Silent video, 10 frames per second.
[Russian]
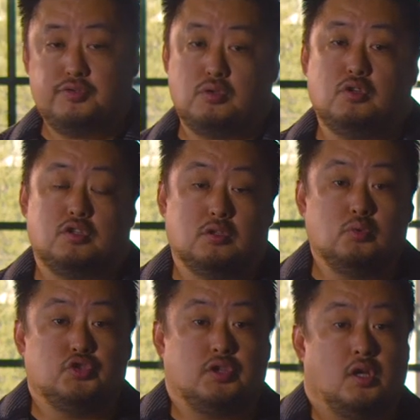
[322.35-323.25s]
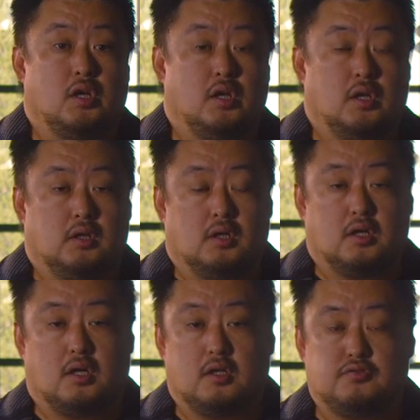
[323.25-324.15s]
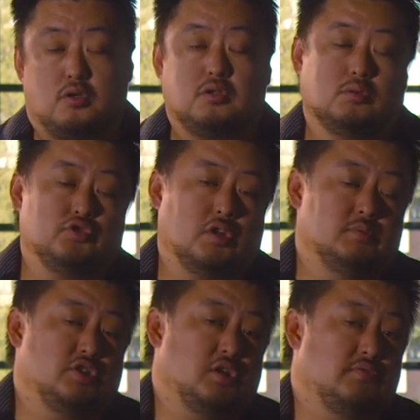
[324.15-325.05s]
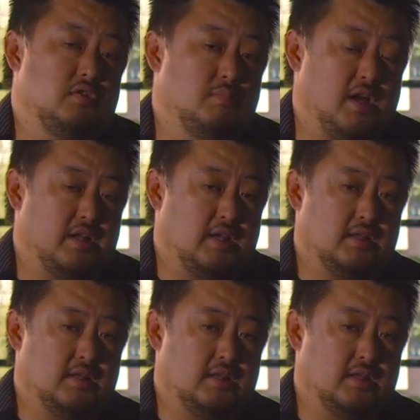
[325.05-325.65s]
все это нужно, а, на все это нужно обращать внимание,